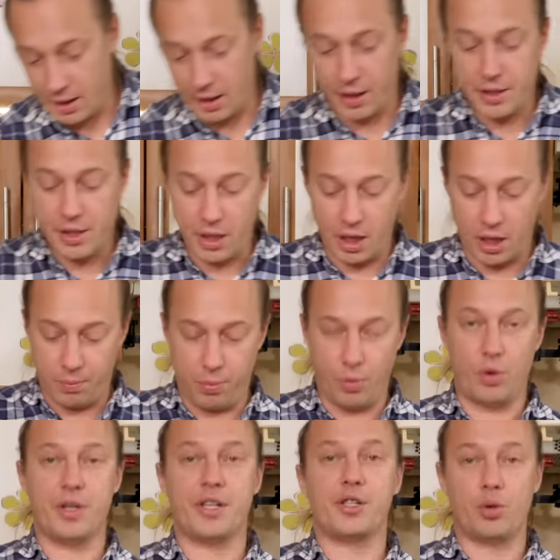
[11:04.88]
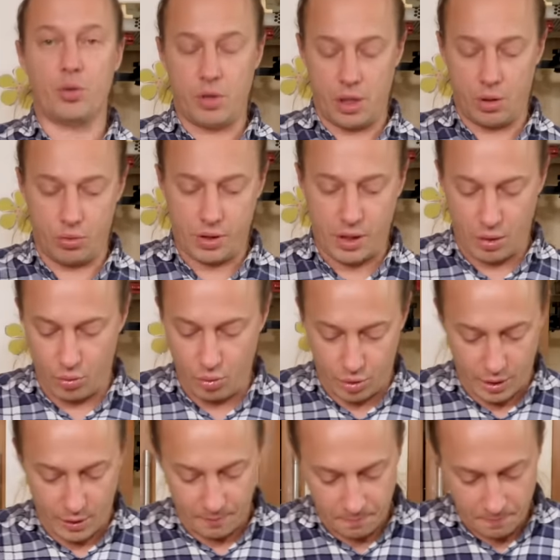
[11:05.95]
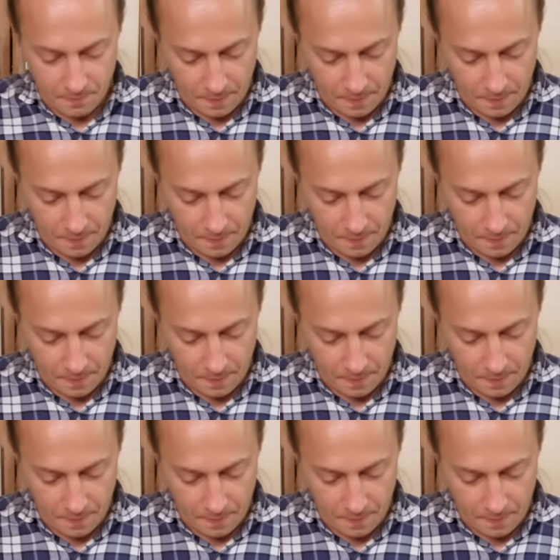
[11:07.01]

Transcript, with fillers: э, книгах по истории русской кухни.